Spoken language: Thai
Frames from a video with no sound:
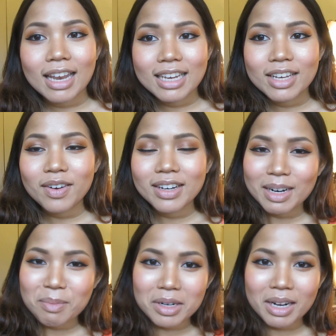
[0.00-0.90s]
และนี่ก็คือ
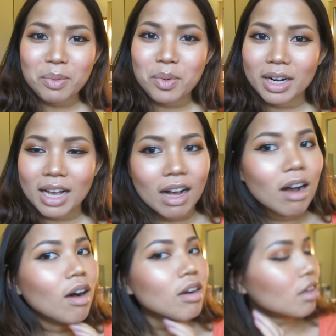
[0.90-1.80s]
ทั้งหมดทั้งมวลนะคะ
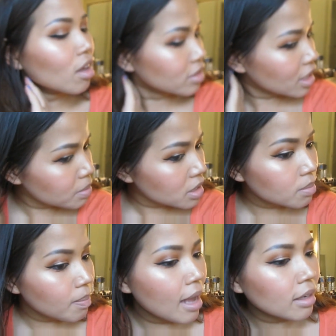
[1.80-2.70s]
ของกล่อง Ipsy
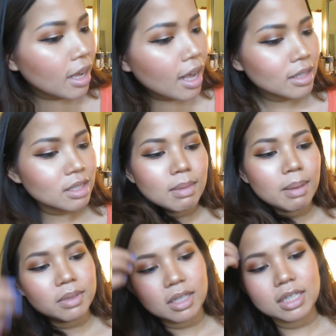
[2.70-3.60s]
Bag นะคะสำห
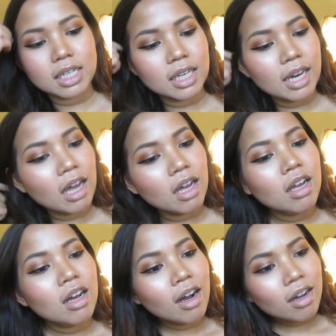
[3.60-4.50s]
รับเดือนนี้นะ
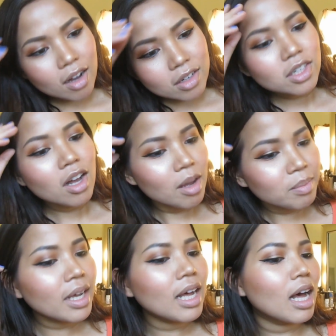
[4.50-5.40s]
ก็ชอบ
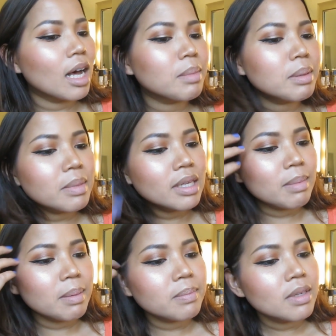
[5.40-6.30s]
นะคะมันมี
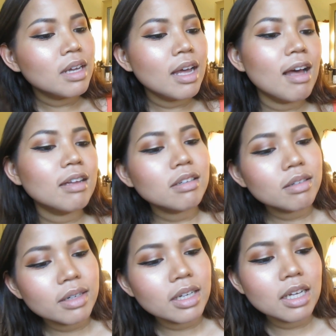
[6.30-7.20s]
แบบแฮนด์
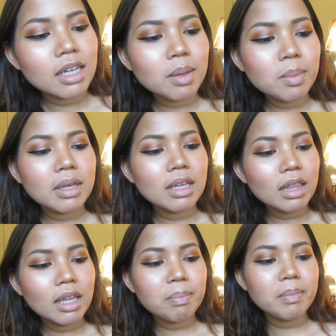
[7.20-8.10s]
ครีม มี
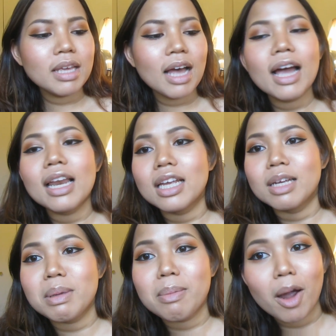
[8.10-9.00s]
ลิปมีอายอะไรอย่าง
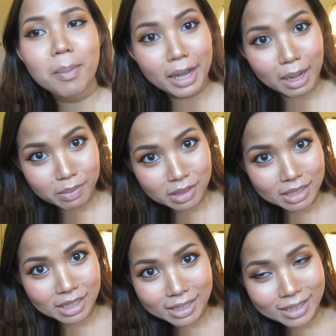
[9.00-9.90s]
งี้มีพอยเมคอัพเยอะดี